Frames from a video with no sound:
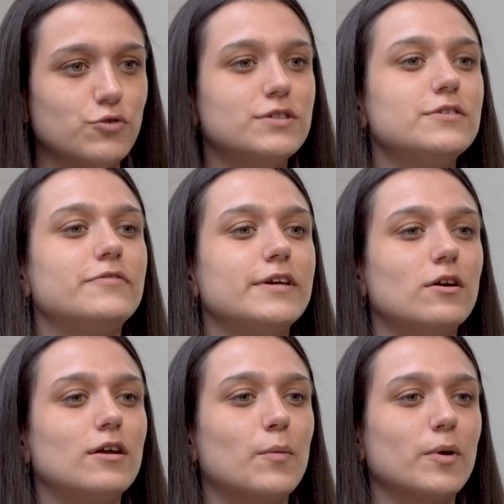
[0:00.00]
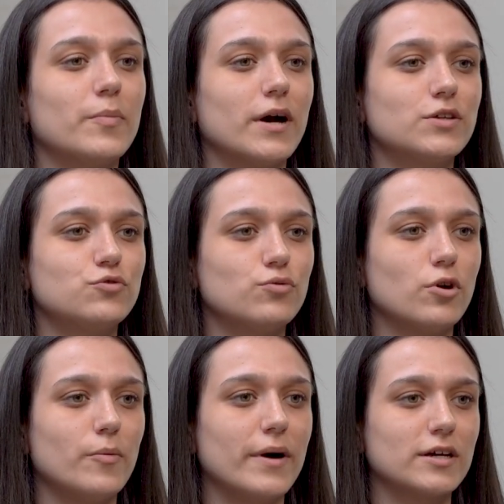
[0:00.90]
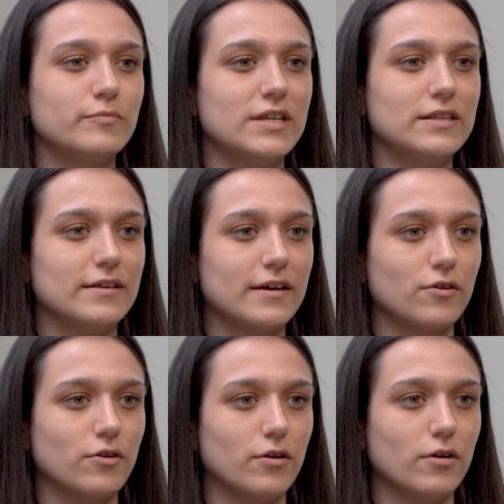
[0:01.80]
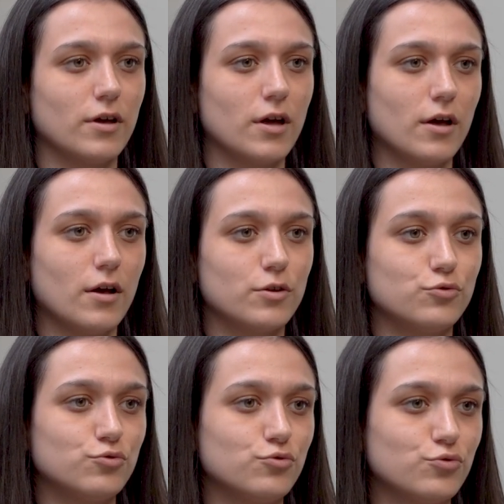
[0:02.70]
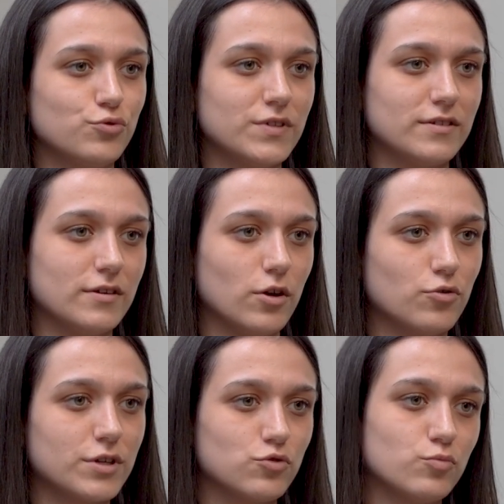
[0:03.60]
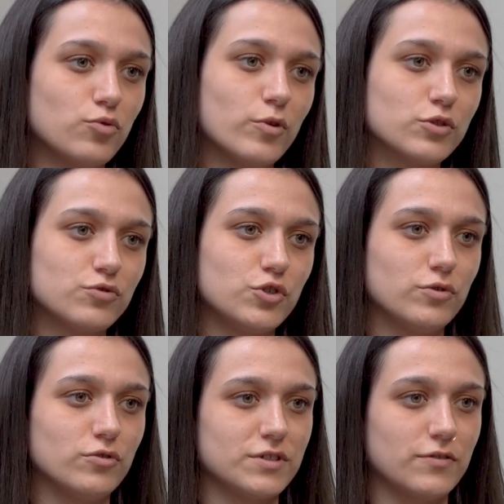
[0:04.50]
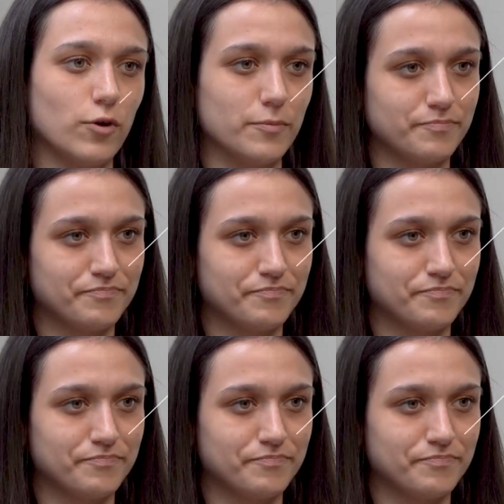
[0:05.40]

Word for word: aussi fait euh, la préparation à marine militaire, donc du coup, c'était l'occasion pour moi de continuer dans cette voie.